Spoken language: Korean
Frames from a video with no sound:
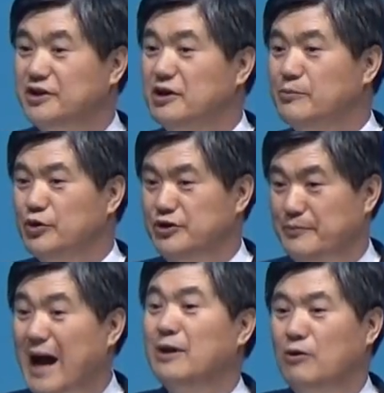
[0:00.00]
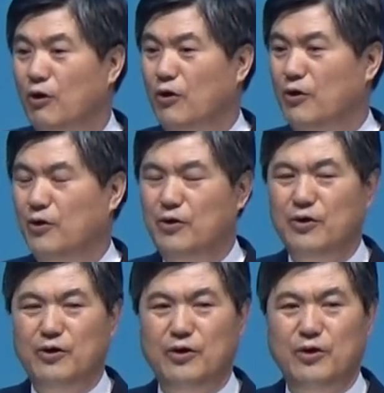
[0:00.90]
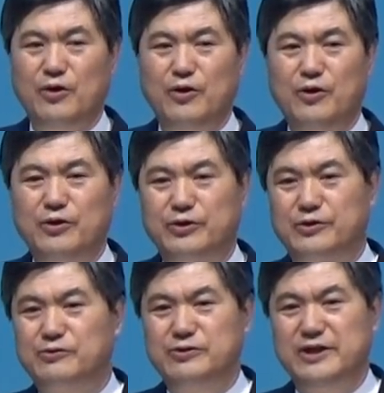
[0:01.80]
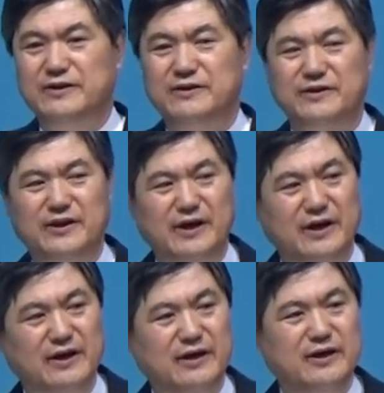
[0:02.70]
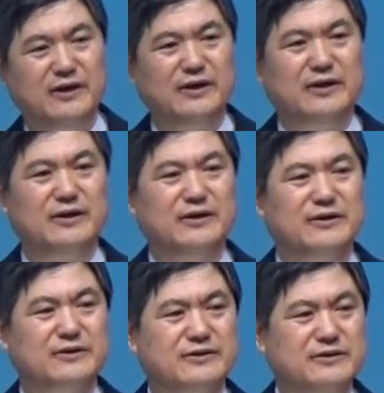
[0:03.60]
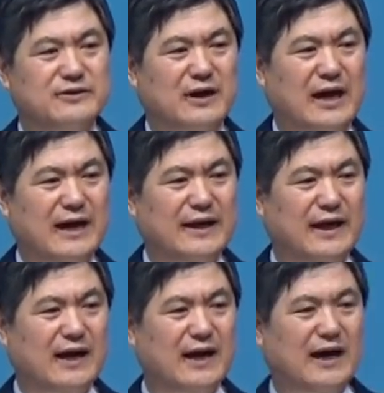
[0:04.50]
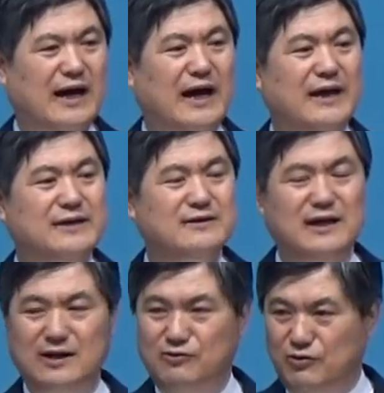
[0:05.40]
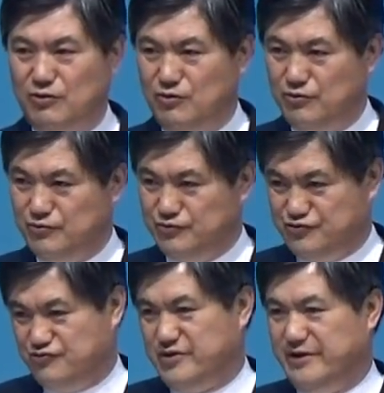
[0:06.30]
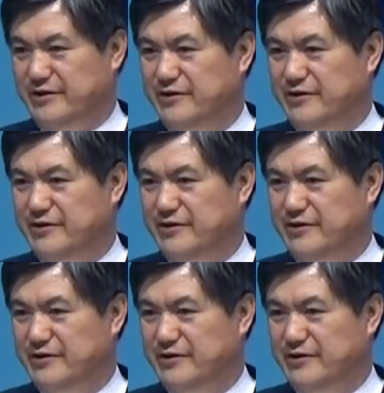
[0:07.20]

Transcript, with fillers: 어머니 말고 결혼을 했는데 그 아내가 아이를 낳고 죽어요.